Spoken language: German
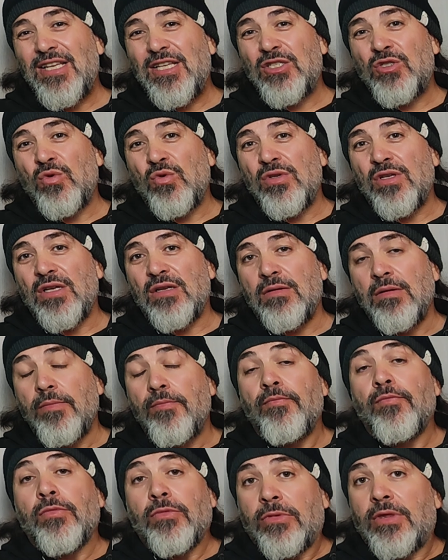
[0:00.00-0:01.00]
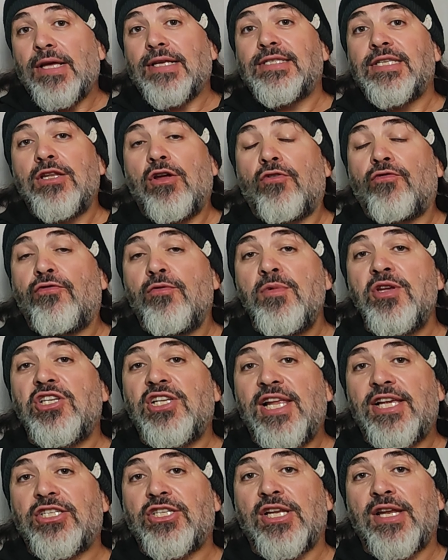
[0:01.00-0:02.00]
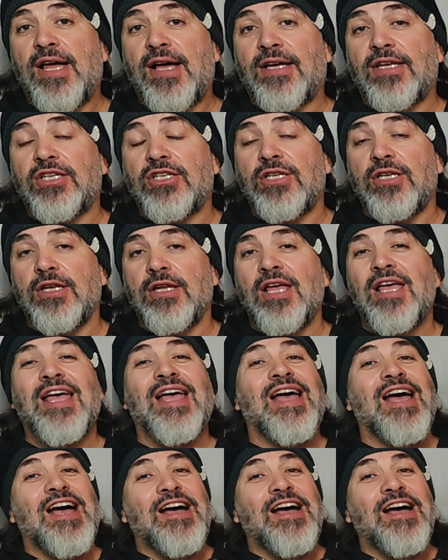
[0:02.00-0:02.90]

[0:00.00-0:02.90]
gesunken. Das sind auch für mich schlechte Nachrichten.